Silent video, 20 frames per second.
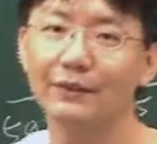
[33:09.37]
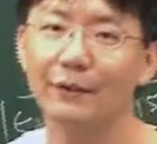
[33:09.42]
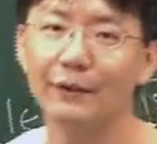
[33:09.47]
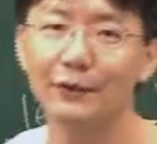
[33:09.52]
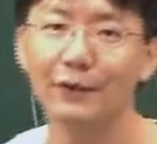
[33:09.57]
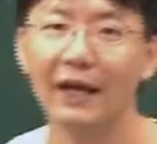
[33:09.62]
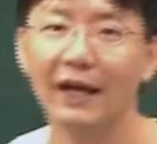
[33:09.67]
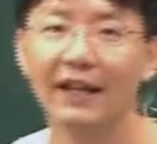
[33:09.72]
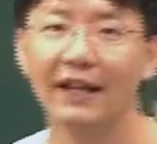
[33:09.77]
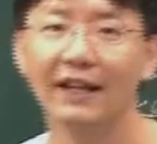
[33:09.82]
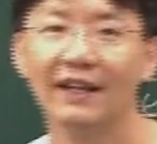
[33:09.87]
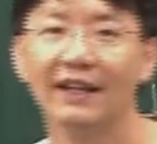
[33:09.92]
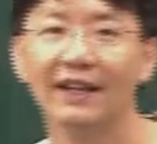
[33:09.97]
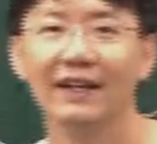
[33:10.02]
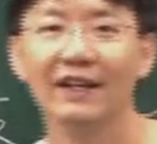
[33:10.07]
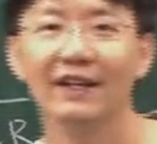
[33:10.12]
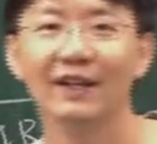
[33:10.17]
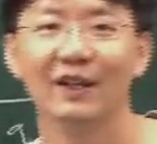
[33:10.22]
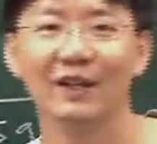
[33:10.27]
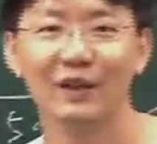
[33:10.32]
怎么算？
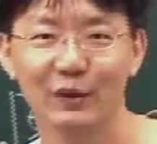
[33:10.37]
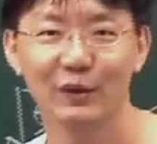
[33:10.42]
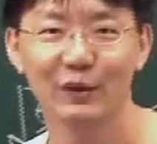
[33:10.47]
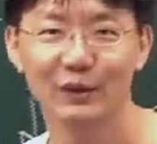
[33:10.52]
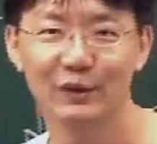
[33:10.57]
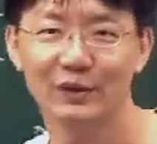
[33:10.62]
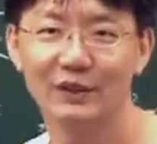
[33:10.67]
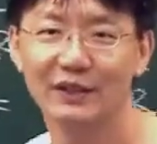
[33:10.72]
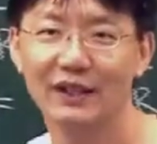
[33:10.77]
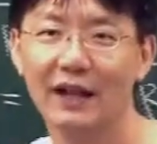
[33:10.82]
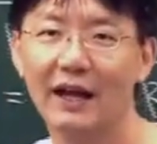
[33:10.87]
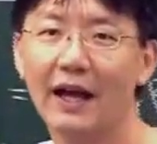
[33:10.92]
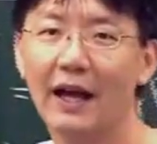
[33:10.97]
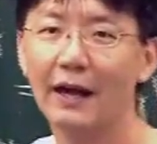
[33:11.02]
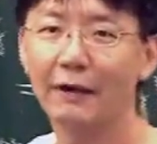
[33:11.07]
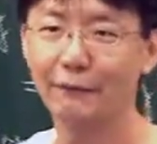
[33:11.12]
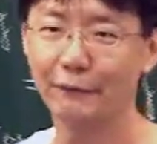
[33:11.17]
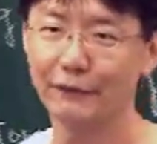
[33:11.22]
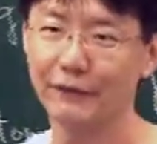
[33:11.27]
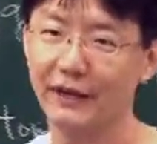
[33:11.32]
就是
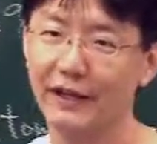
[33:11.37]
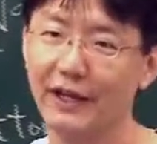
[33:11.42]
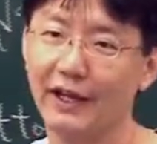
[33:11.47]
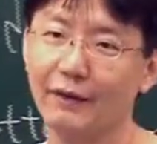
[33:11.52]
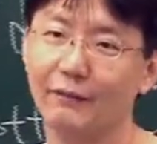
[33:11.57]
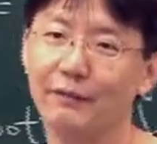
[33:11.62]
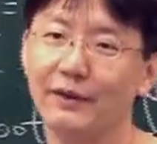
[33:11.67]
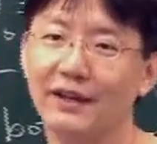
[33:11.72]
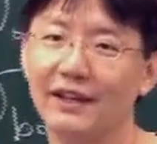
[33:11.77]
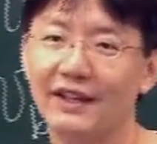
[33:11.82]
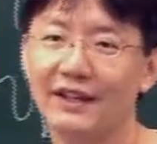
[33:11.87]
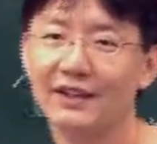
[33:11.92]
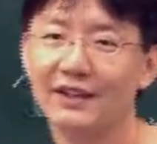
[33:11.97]
F 等于 ma